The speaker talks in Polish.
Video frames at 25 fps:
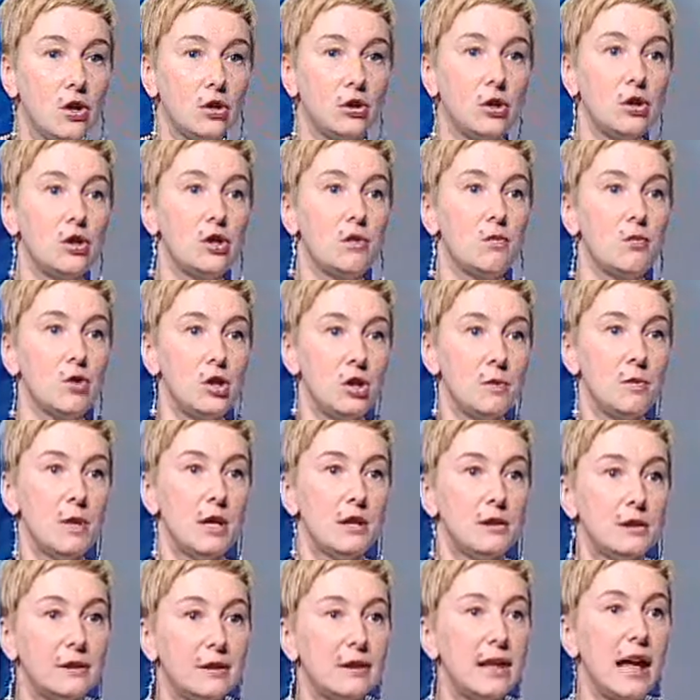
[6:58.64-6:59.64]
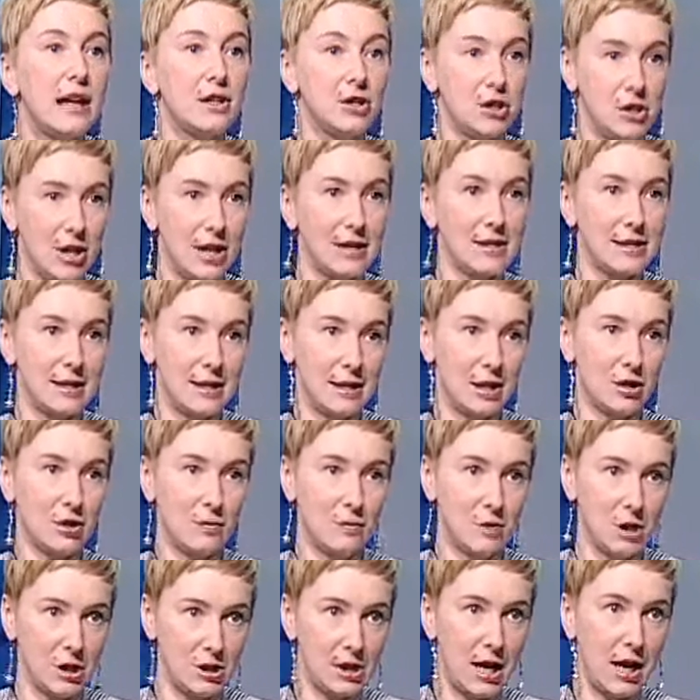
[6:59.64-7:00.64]
o to, że musimy dać szansę
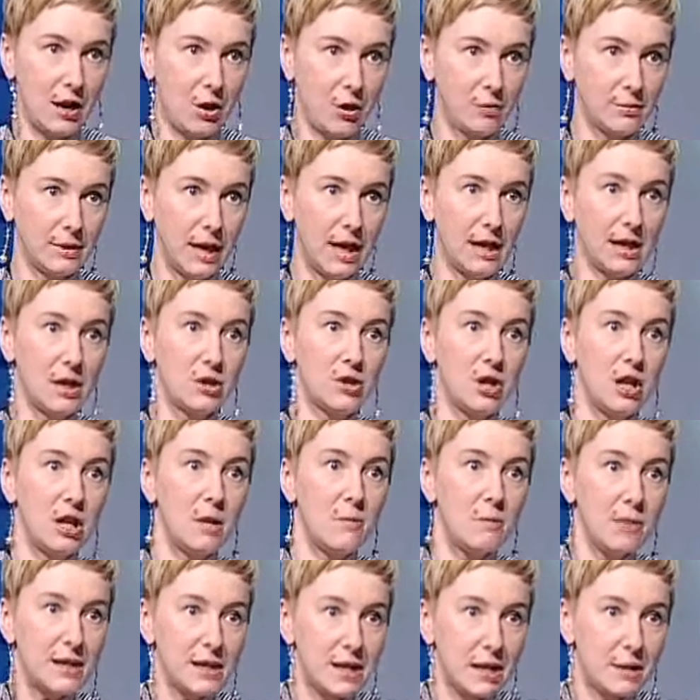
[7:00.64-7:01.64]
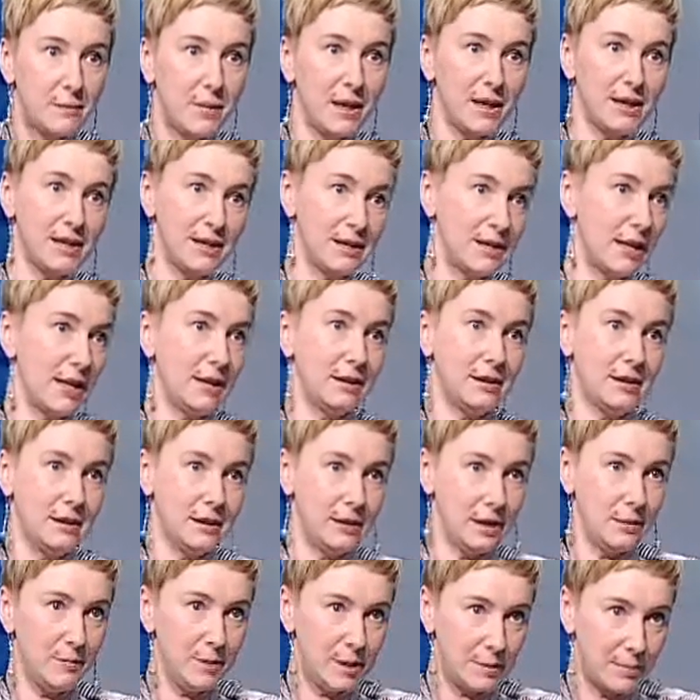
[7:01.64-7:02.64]
naszym dzieciakom, tak? Jeżeli PZPN jest zajęty
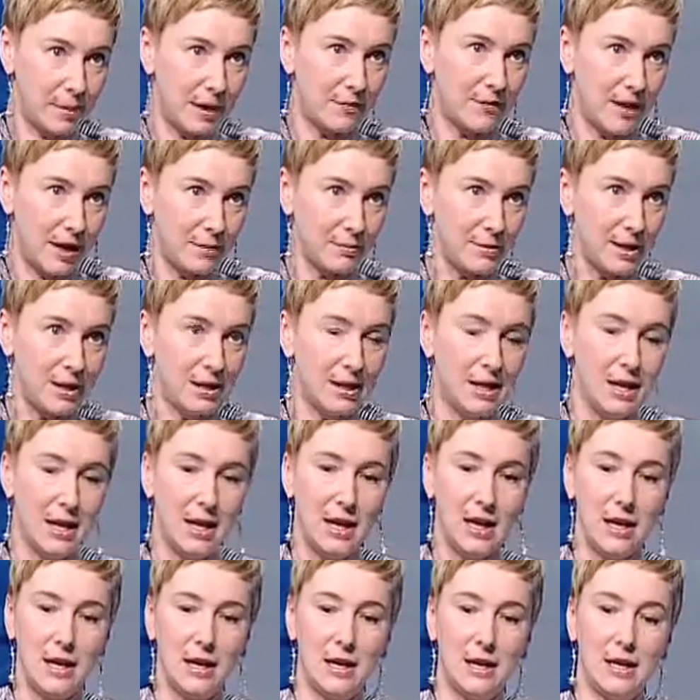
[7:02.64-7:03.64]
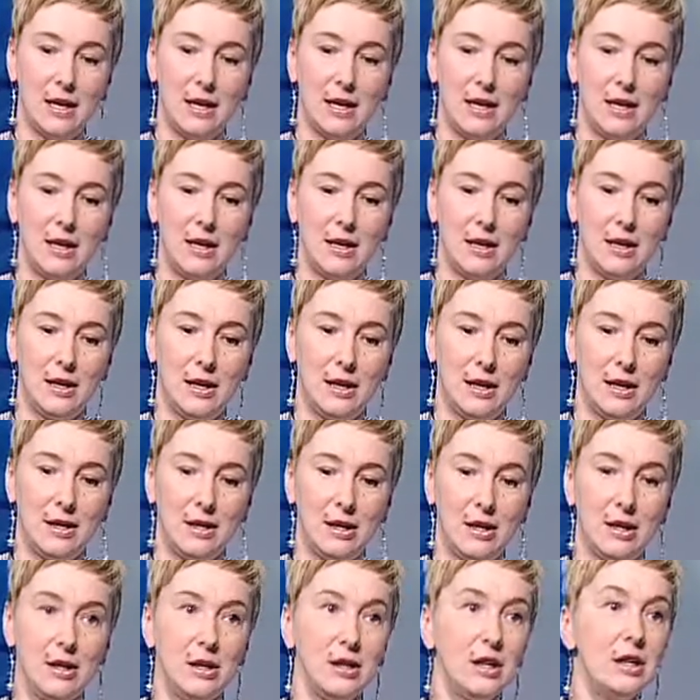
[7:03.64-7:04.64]
innymi sprawami yy, yy,
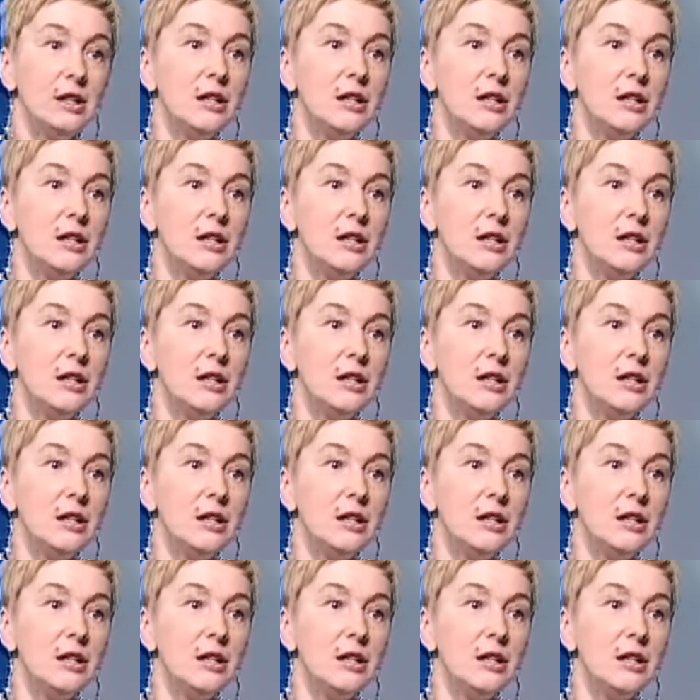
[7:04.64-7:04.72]
i